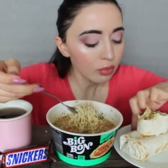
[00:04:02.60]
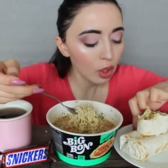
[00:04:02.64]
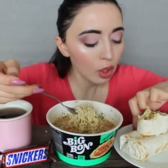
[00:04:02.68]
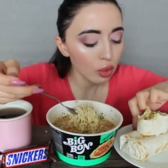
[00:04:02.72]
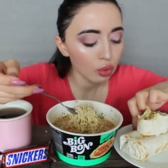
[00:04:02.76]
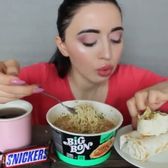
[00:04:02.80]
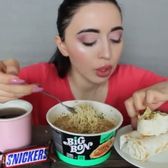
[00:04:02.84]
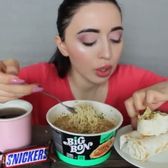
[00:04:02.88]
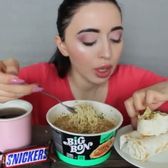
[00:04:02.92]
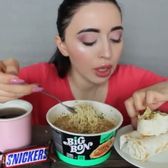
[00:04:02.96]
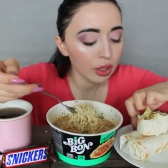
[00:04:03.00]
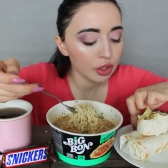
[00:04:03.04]

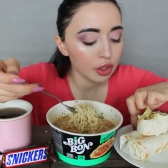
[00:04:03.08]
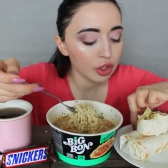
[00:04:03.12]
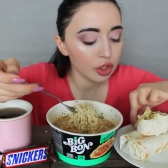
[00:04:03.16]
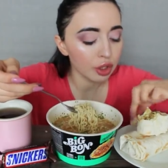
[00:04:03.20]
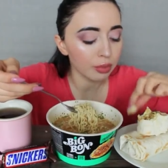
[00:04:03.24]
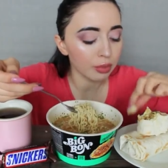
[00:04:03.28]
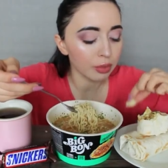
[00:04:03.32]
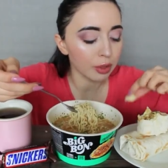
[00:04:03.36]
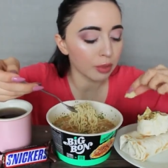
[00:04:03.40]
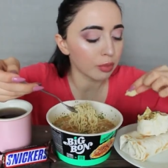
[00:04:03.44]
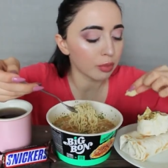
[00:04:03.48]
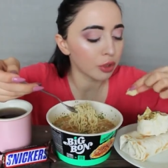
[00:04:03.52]
Но я
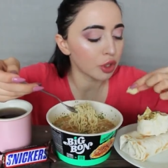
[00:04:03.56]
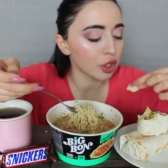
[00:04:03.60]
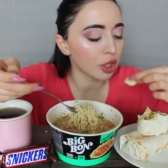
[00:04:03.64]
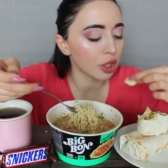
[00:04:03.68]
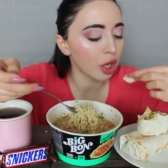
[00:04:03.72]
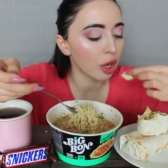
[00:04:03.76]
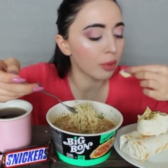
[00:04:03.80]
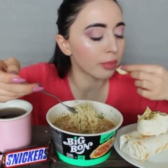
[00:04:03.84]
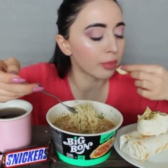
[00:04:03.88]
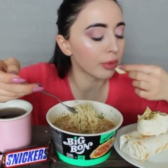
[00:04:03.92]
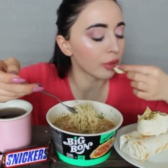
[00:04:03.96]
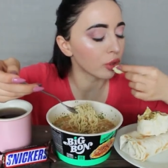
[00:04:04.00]
лично
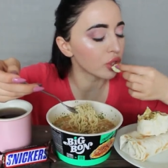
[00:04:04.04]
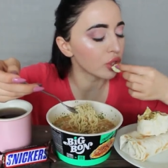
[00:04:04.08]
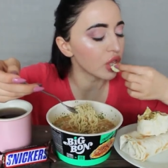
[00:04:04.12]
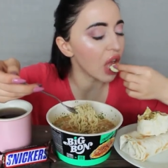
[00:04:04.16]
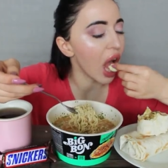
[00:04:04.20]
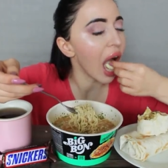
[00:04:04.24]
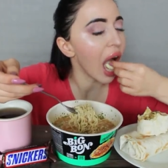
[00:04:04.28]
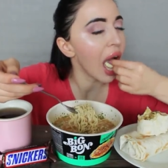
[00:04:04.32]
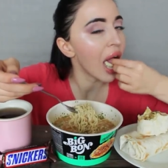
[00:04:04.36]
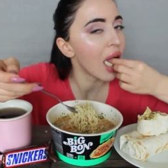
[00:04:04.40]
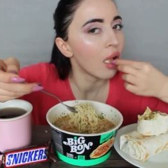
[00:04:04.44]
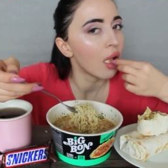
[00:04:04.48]
предпочитаю
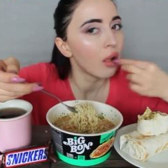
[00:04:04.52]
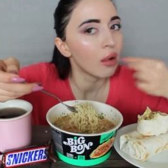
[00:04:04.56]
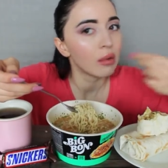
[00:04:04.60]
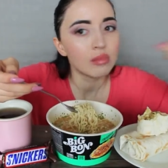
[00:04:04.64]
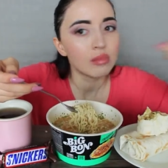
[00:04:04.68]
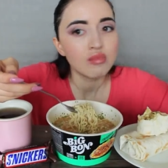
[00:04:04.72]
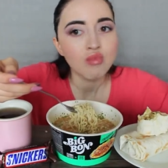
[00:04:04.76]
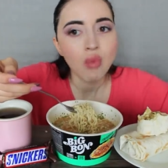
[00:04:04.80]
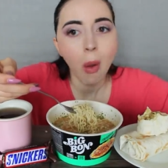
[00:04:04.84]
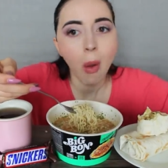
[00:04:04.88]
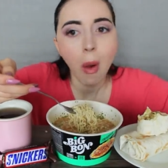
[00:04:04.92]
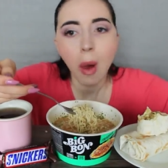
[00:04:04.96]
просто
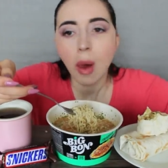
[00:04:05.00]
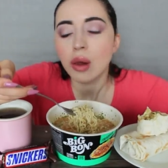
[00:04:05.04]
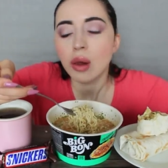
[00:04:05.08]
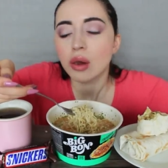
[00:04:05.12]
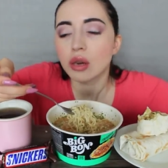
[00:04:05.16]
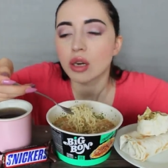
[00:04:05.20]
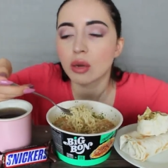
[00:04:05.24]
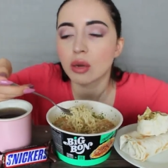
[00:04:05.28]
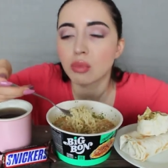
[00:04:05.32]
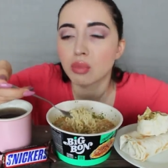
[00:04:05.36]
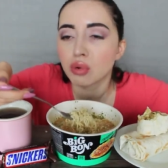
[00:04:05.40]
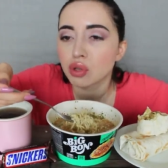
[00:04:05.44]

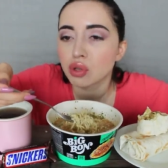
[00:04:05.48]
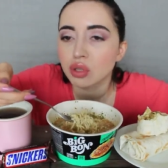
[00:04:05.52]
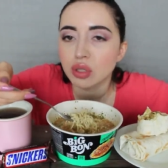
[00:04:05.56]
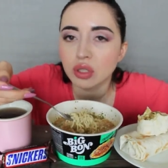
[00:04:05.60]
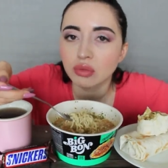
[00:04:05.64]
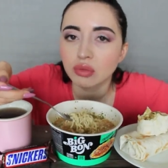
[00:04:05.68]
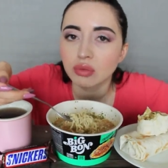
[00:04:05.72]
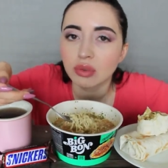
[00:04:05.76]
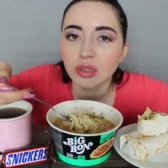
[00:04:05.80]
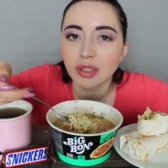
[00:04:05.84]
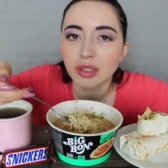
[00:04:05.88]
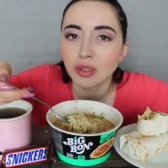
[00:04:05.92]

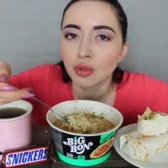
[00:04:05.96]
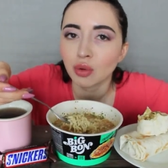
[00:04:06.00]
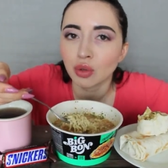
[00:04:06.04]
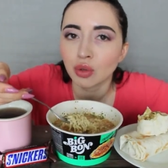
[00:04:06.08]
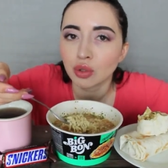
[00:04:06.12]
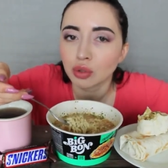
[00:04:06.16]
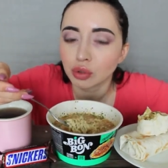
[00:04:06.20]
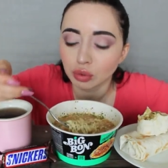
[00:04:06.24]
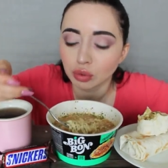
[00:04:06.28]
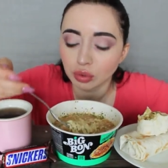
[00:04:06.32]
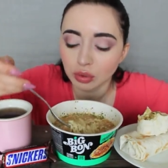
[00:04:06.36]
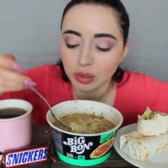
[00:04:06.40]
работать в
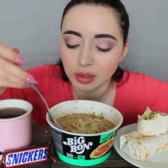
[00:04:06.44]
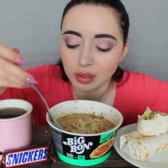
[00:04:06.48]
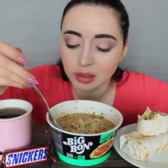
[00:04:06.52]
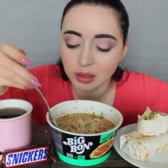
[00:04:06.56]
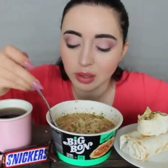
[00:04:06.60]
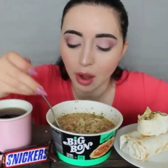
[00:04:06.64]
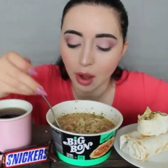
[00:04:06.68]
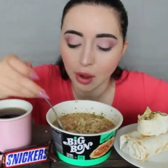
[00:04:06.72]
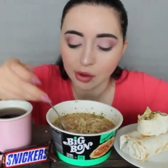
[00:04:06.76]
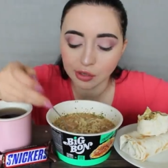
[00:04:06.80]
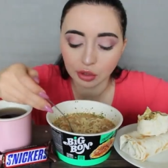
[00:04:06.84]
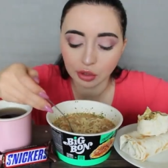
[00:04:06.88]
одиночку, так
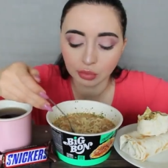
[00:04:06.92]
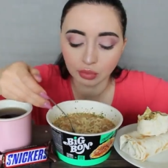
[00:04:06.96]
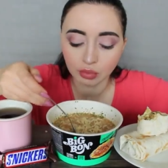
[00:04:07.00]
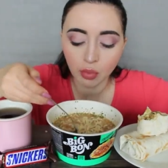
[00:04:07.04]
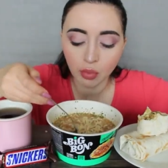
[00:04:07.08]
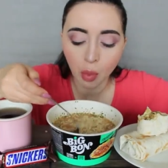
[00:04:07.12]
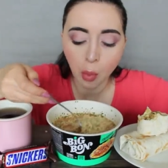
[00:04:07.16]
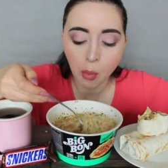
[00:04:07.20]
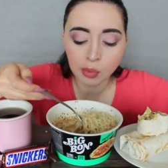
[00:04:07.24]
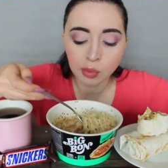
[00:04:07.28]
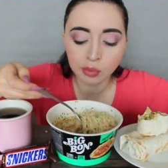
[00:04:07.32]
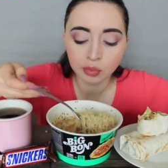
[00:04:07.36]
скажем.
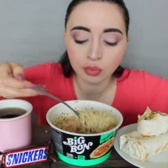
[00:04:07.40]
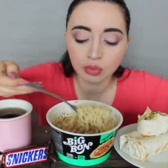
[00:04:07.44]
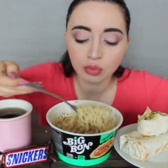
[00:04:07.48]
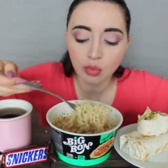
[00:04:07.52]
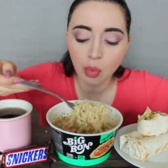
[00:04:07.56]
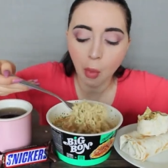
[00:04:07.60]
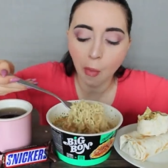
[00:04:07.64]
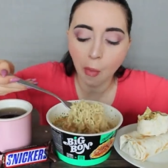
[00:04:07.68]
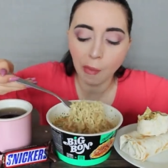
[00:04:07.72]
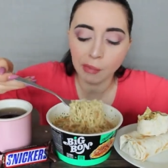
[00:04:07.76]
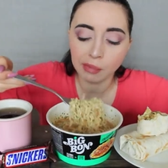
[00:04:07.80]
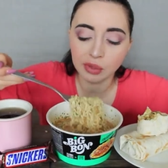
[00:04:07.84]

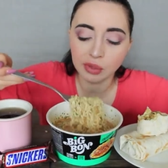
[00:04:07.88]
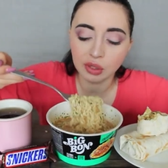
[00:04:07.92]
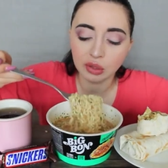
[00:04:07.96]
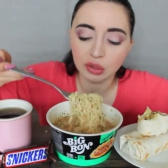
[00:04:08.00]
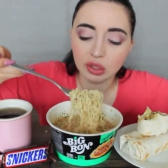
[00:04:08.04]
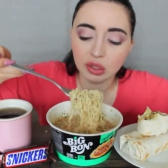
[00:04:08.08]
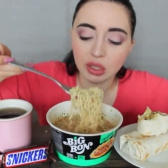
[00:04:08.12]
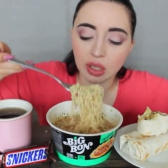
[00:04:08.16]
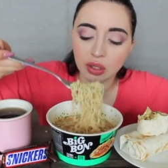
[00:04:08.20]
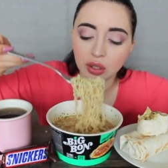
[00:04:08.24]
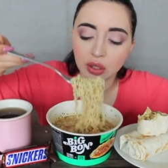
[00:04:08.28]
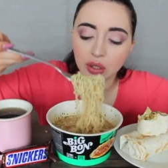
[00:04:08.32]
Без
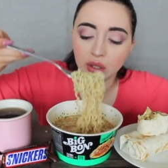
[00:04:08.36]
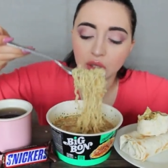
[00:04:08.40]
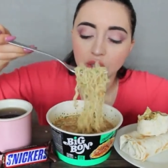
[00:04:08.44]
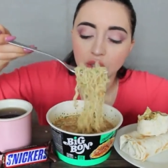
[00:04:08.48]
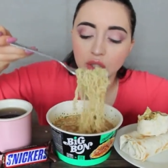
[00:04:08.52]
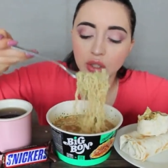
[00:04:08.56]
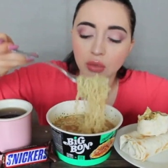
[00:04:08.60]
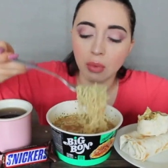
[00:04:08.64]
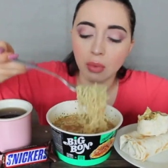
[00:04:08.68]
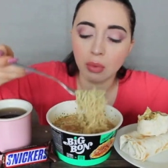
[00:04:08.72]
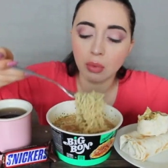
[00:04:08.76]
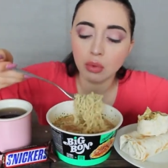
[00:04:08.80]
всяких
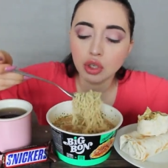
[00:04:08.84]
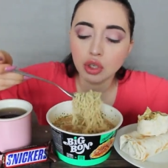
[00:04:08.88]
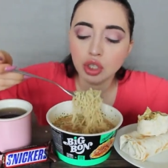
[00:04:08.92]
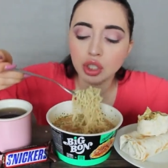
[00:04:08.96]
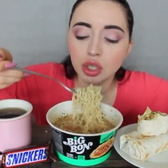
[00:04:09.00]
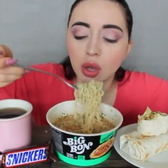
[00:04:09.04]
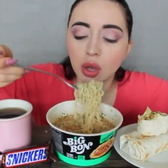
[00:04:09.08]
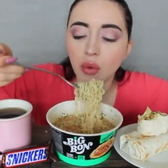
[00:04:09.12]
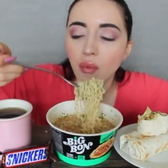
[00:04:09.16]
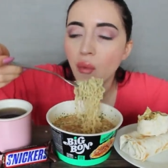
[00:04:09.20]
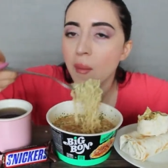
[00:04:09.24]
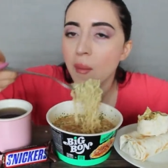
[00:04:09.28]
этих
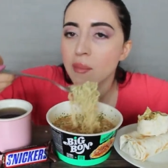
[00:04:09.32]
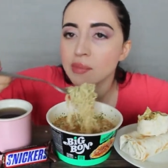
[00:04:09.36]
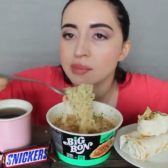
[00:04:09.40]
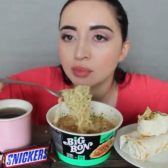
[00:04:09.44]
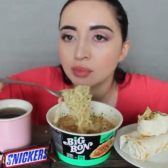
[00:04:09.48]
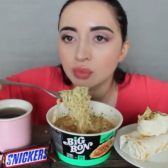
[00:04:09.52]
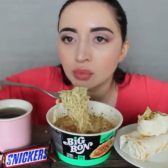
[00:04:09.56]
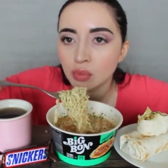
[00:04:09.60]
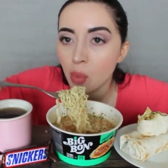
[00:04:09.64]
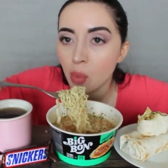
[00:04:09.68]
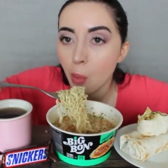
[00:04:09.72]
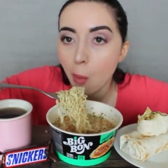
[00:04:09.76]
помощников.
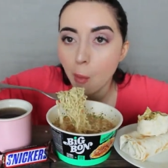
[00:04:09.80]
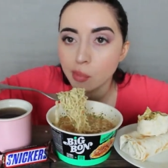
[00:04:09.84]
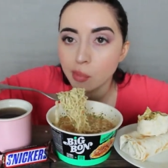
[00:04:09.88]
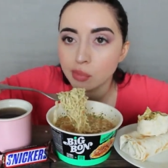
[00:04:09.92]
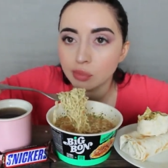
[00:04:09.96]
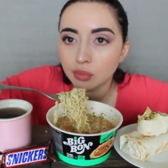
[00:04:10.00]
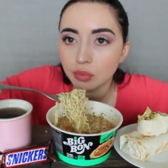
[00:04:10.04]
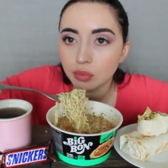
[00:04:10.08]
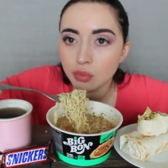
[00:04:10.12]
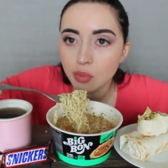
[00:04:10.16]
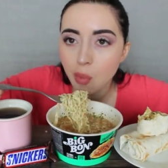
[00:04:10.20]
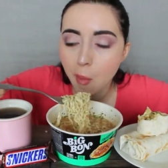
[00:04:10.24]

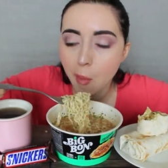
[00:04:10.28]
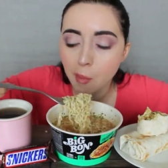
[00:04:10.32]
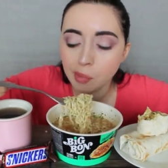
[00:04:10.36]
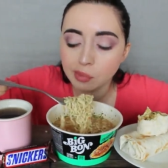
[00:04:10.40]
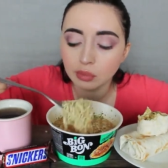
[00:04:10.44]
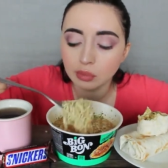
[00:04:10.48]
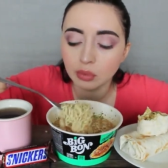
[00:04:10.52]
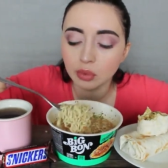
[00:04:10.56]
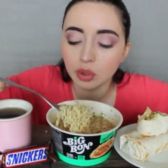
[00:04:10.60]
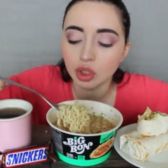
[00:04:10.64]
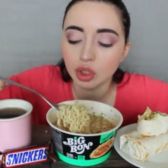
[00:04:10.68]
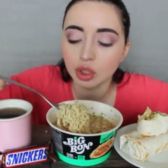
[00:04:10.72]

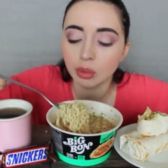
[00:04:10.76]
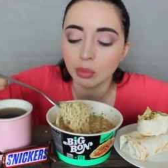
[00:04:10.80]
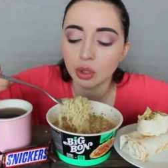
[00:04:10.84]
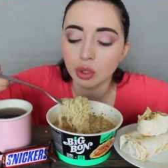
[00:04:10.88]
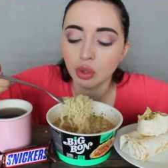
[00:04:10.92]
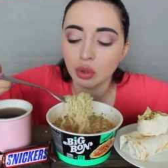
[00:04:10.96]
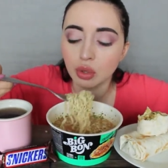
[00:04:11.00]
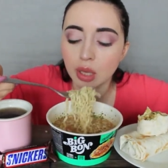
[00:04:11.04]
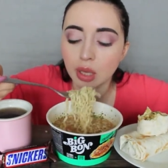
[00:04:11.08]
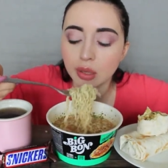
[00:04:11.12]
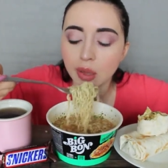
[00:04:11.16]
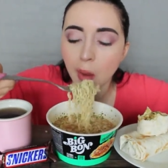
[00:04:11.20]
Зачем
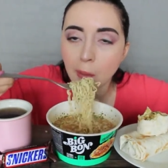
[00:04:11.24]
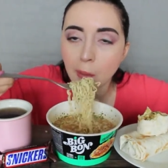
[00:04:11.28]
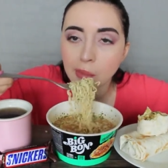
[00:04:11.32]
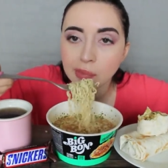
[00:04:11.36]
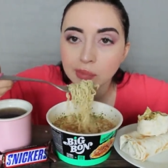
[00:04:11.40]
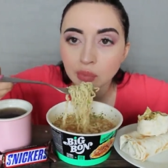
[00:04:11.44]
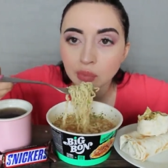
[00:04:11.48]
оно надо?